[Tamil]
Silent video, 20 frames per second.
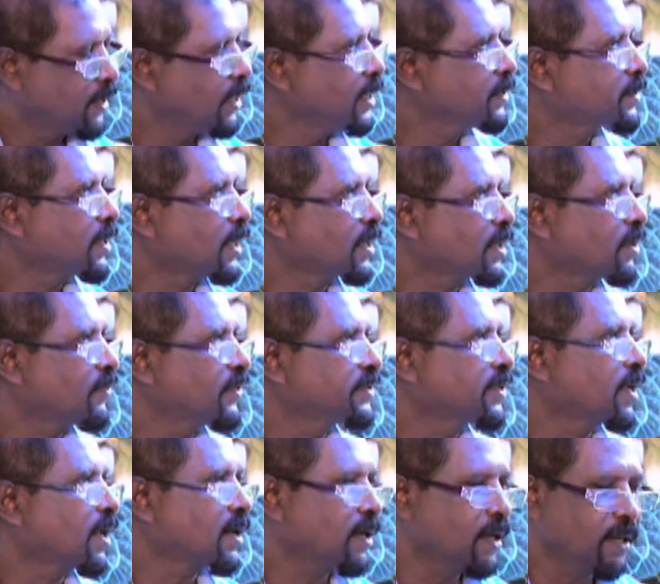எழுத்தாளர்கள்
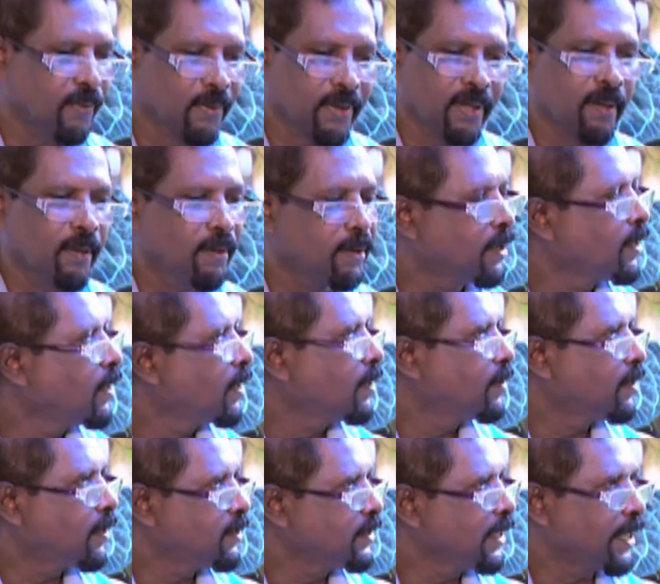வந்தார்கள் அவர்கள்
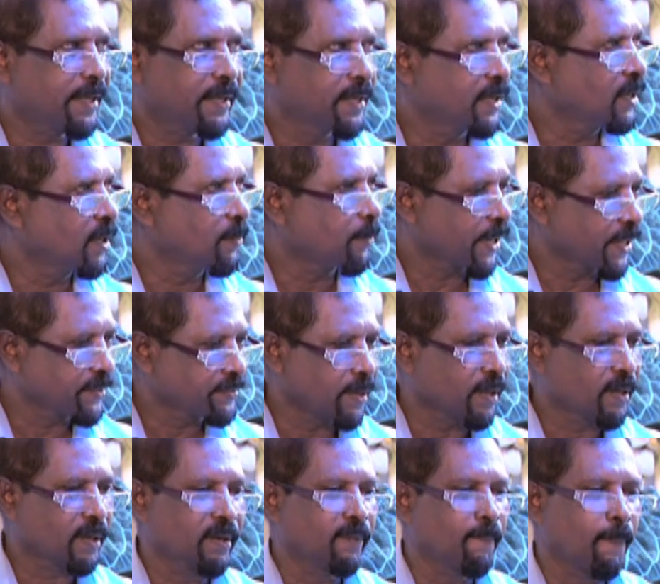இலக்கியங்கள்
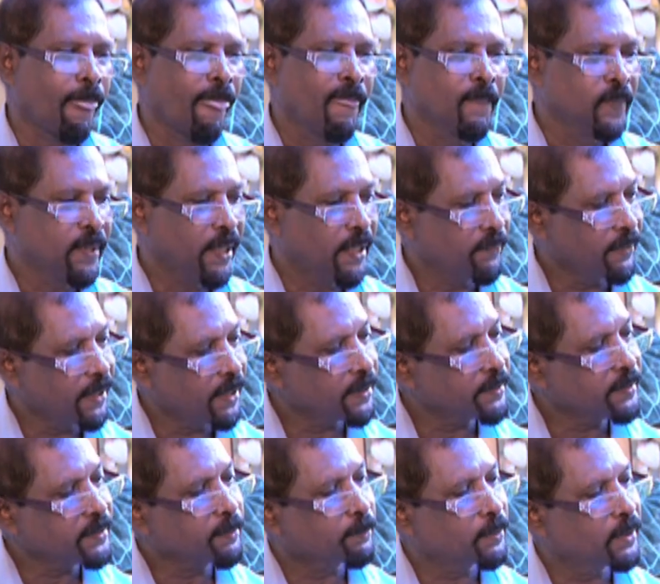படைத்தார்கள் எனவே
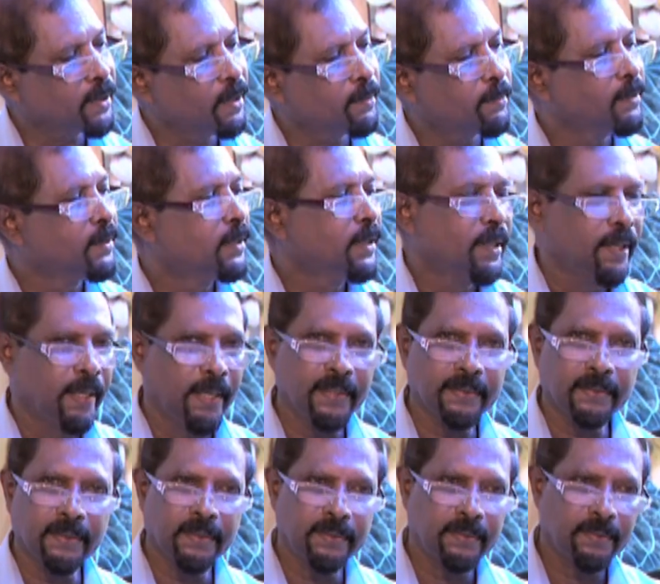எனது
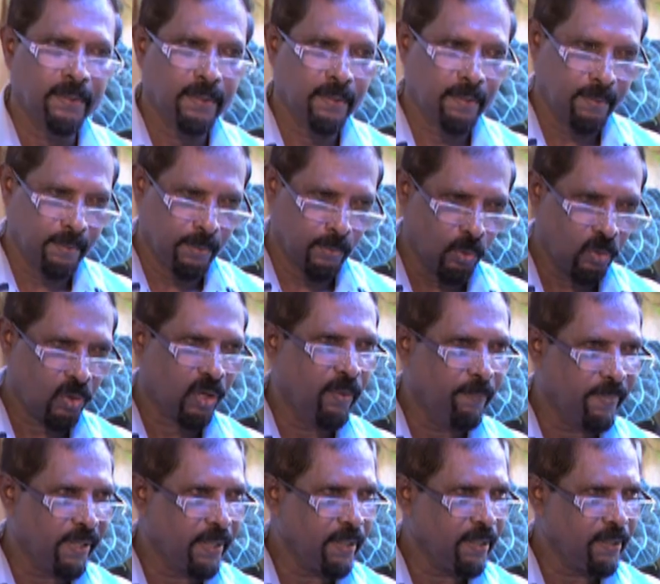எனது இந்த
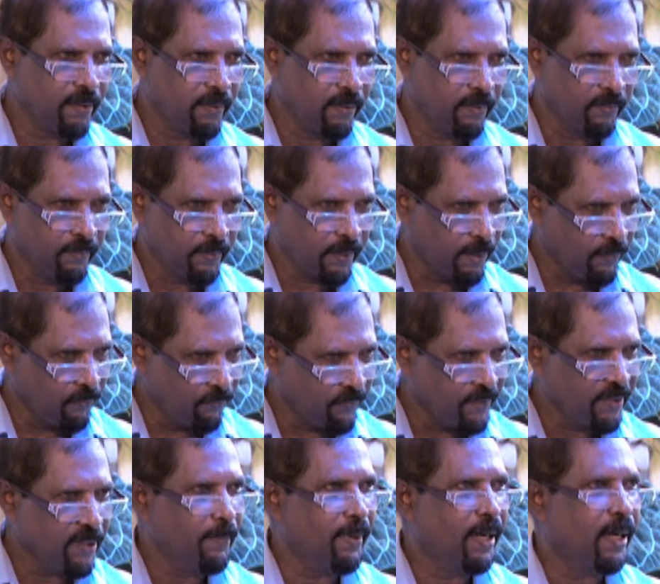நோக்கமே
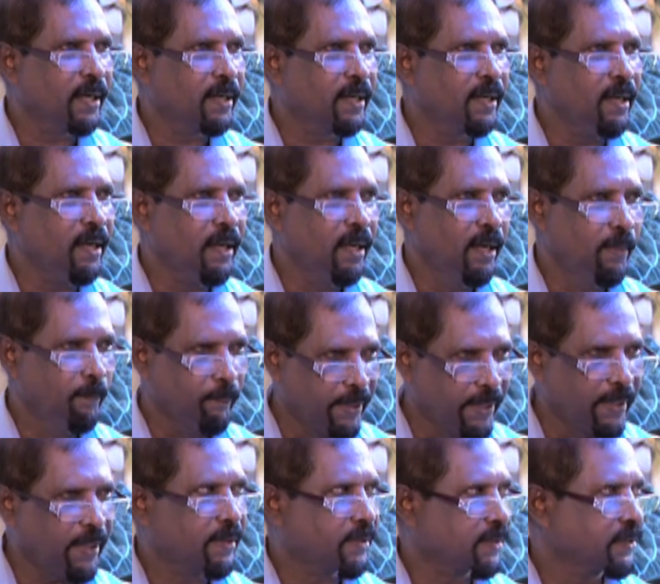இவ்விதமாக
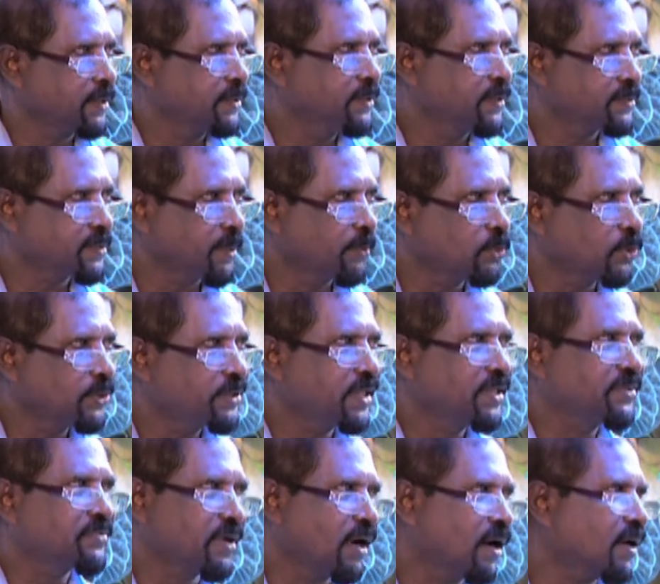பிறர் இந்த
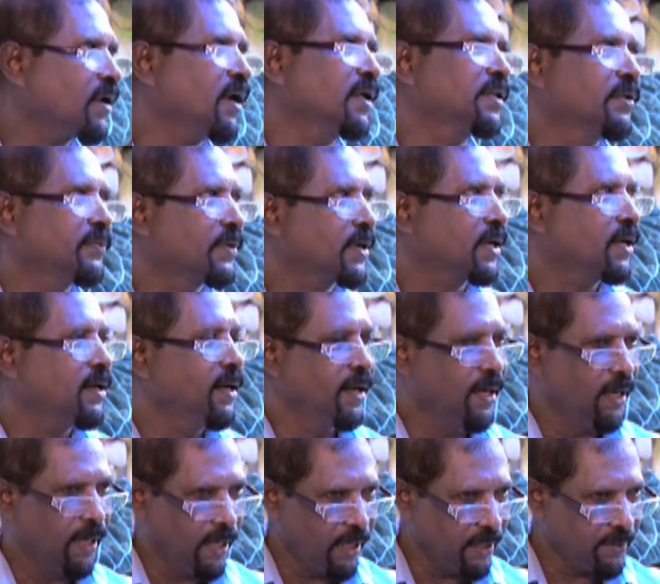சமூகத்தை சாராதவர்கள்
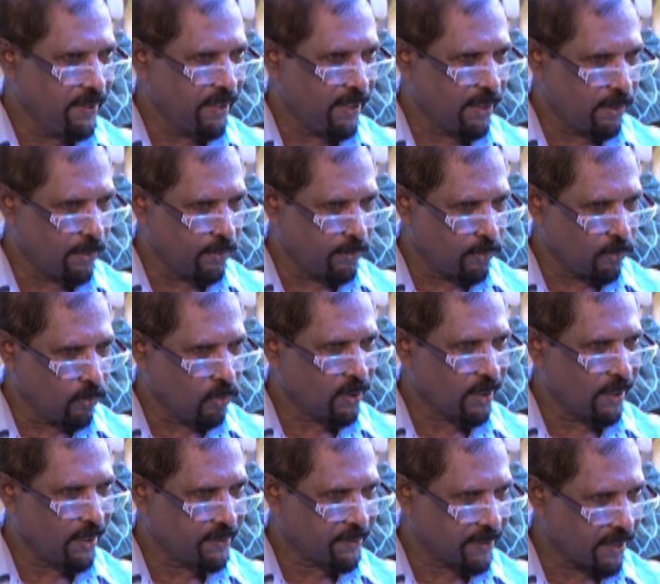எழுதிய
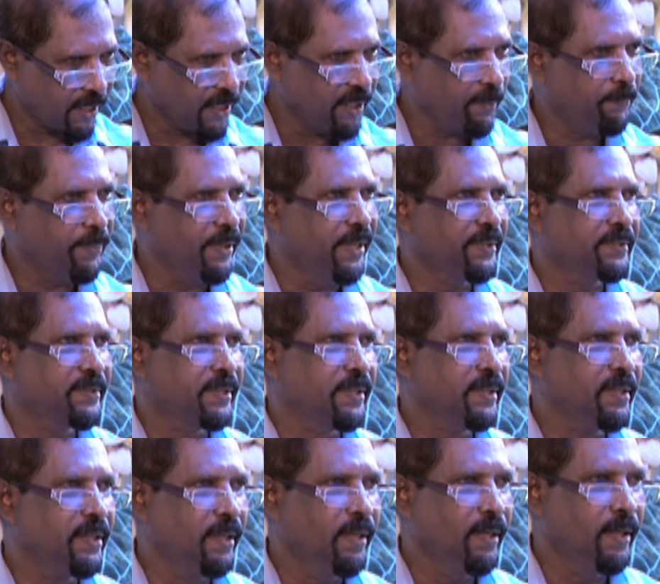நூல்களை தேடி பிடித்து
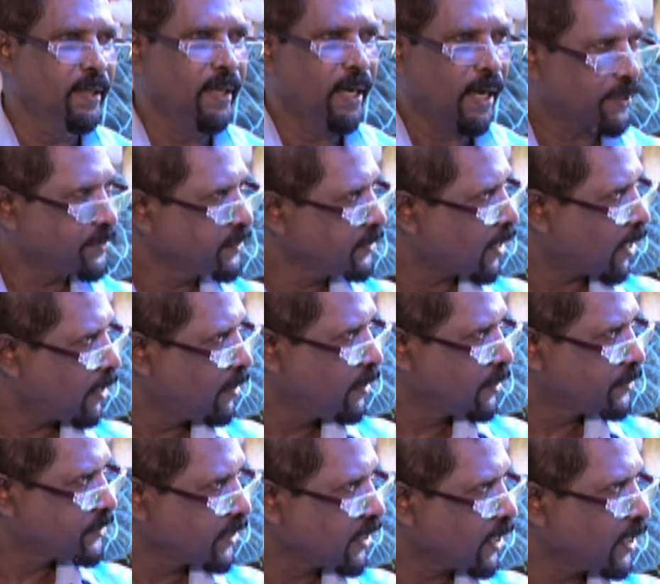அது
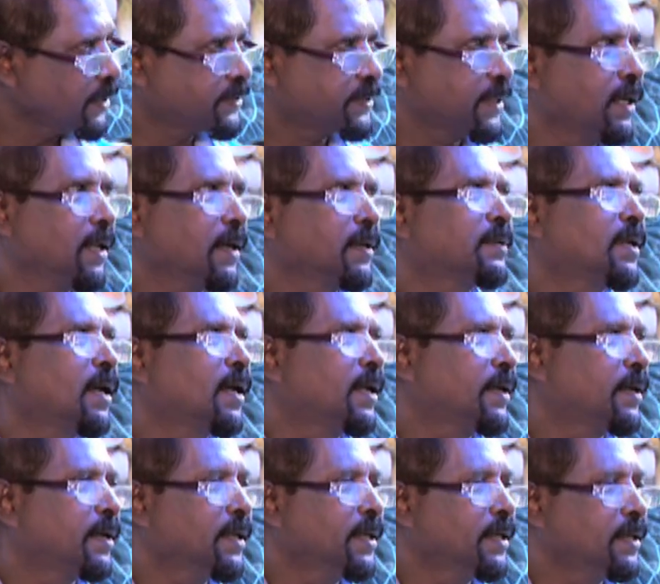சிங்களத்தில் இருந்தால்
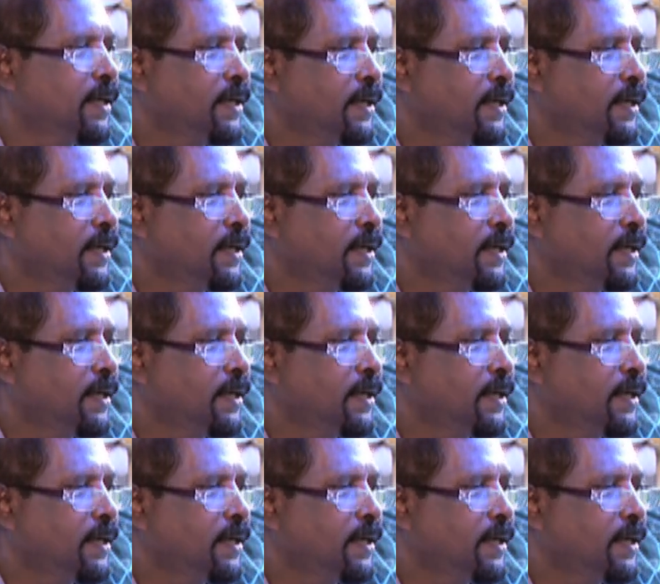என்ன